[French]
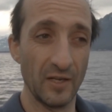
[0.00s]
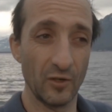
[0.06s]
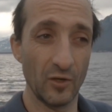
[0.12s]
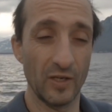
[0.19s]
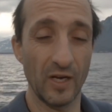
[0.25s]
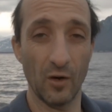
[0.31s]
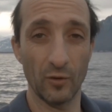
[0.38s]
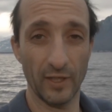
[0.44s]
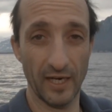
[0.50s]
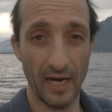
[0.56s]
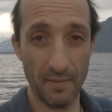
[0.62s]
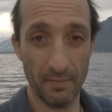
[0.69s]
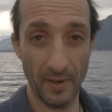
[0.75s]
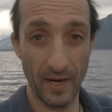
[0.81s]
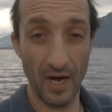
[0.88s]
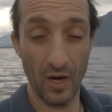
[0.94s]
que quand on n'en
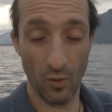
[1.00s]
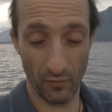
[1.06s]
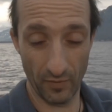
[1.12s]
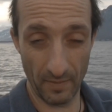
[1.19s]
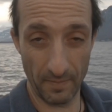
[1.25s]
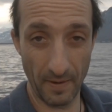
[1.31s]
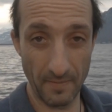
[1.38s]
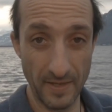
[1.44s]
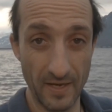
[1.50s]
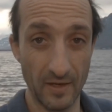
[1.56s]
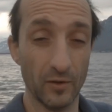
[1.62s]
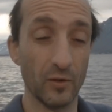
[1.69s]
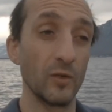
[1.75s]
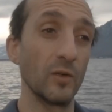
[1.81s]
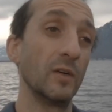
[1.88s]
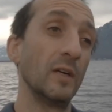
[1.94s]
a pas, on va pas
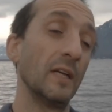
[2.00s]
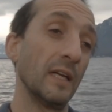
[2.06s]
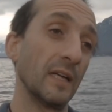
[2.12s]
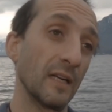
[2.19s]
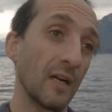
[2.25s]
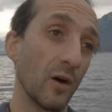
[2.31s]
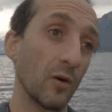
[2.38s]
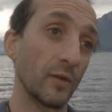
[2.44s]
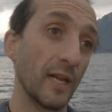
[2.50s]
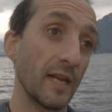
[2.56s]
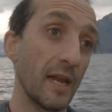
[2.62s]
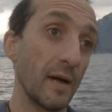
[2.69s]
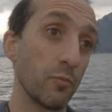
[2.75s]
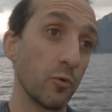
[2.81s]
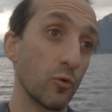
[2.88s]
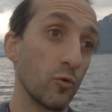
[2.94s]
bien, que quand on
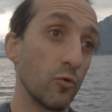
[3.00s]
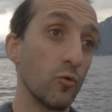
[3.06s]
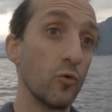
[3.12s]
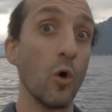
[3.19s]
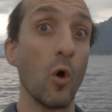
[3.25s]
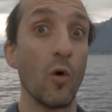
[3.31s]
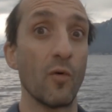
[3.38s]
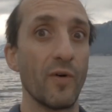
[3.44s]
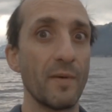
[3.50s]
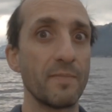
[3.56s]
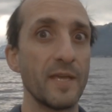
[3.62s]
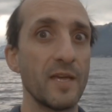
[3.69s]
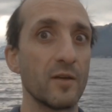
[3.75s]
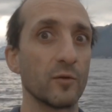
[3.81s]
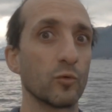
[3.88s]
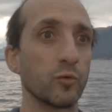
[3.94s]
en a beaucoup, on va
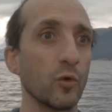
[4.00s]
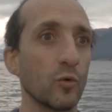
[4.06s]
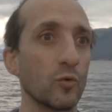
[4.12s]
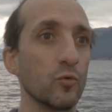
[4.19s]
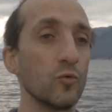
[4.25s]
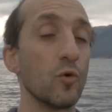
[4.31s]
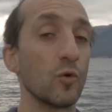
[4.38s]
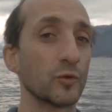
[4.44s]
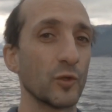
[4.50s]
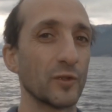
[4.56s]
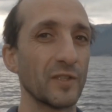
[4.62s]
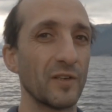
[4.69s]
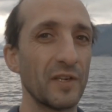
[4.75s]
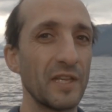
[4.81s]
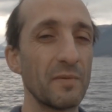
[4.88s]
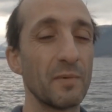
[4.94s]
bien, tout d'un coup, on se
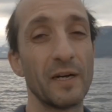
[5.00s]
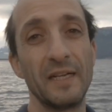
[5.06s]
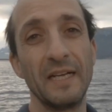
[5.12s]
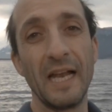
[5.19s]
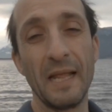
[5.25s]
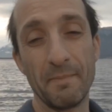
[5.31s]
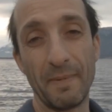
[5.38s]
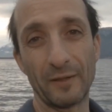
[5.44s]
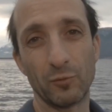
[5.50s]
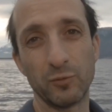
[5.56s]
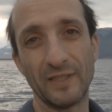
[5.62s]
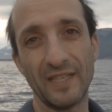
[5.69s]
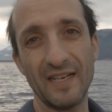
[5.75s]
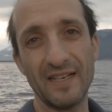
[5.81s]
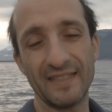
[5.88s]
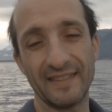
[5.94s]
sent libre. Mais
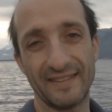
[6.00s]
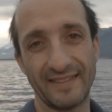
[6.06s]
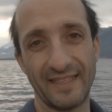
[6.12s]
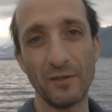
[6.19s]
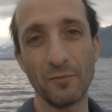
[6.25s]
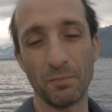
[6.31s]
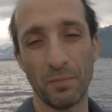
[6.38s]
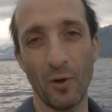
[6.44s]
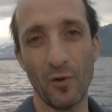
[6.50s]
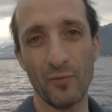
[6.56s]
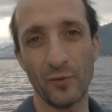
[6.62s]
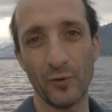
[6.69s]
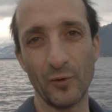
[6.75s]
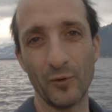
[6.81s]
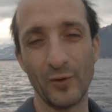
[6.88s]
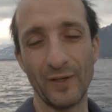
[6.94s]
tout ça, c'est une preuve
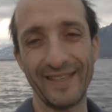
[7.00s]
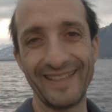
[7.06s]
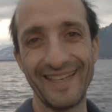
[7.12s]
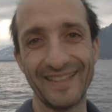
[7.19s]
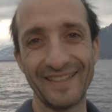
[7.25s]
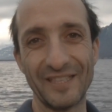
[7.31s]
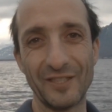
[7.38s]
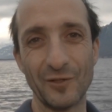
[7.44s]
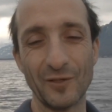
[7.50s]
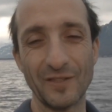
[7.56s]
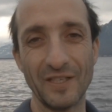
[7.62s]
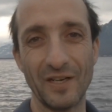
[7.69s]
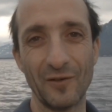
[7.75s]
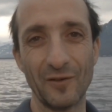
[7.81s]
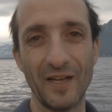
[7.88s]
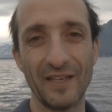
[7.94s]
qu'il y a des
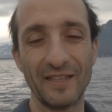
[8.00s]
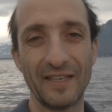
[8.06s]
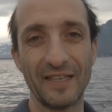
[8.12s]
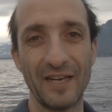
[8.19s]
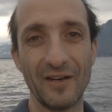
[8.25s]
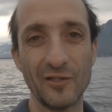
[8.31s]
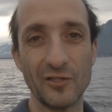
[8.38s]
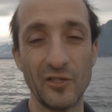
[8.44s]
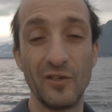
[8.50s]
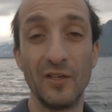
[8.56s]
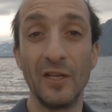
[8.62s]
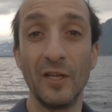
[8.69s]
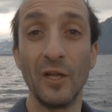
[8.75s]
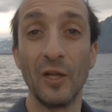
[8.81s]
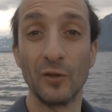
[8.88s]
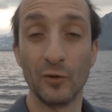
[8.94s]
choses à regarder avec l'argent.
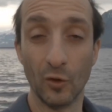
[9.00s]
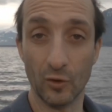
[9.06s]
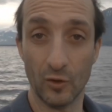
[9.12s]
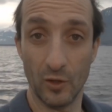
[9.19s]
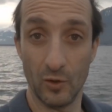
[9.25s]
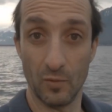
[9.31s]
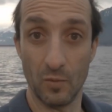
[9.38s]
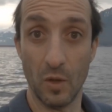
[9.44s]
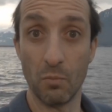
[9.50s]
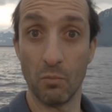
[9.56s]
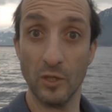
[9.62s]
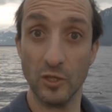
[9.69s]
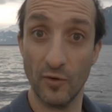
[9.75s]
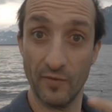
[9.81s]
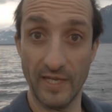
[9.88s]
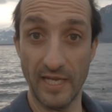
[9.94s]
Donc,
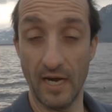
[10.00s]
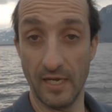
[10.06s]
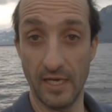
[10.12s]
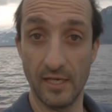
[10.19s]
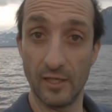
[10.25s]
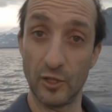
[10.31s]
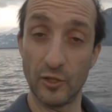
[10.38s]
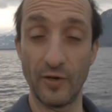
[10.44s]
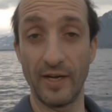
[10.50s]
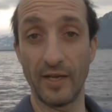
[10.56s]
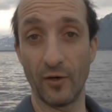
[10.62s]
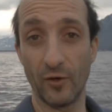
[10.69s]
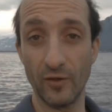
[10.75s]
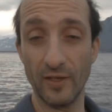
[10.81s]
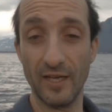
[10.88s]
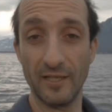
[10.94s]
moi, je vais y aller. Je vais
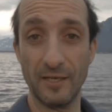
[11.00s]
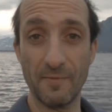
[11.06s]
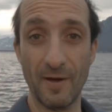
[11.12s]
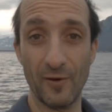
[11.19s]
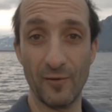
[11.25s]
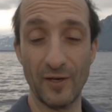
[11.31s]
aller regarder ma